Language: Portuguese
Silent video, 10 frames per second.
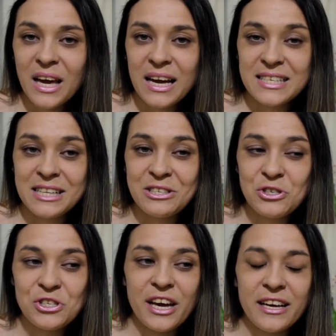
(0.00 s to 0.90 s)
essa
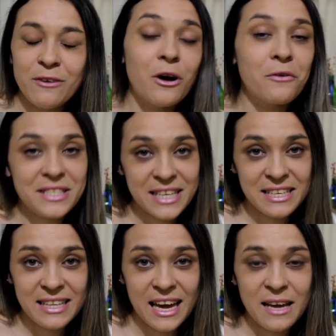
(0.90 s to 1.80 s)
lancheira, eu logo
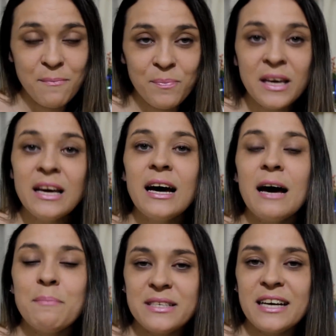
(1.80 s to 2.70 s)
aceitei,
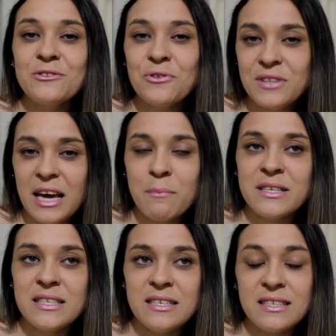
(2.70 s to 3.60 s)
apesar do tema
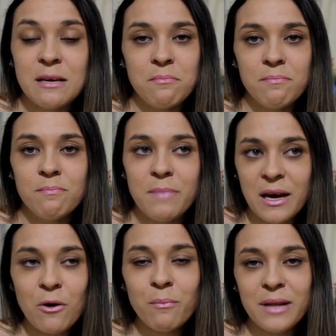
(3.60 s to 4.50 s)
assim ser
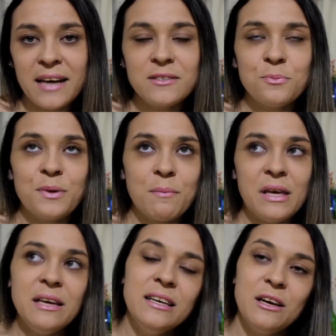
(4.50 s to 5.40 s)
bem complexo para
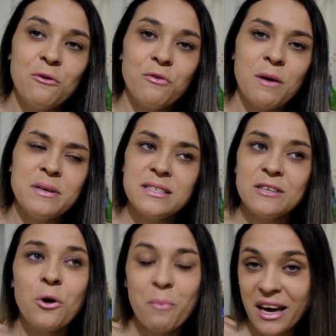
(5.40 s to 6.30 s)
mim. Eu fiquei
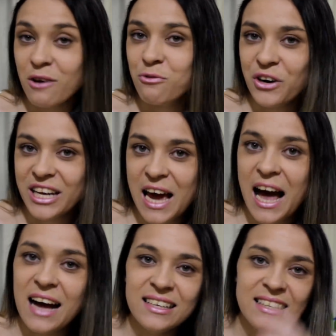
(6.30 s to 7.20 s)
pensando como é que eu vou
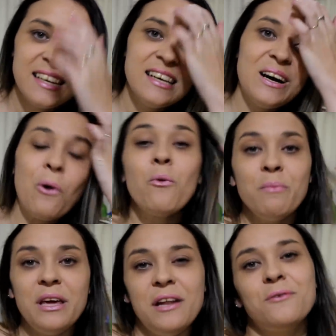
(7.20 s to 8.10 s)
criar um
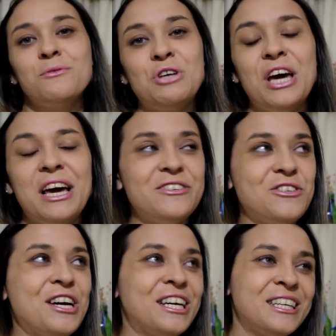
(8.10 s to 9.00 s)
Minion, gente.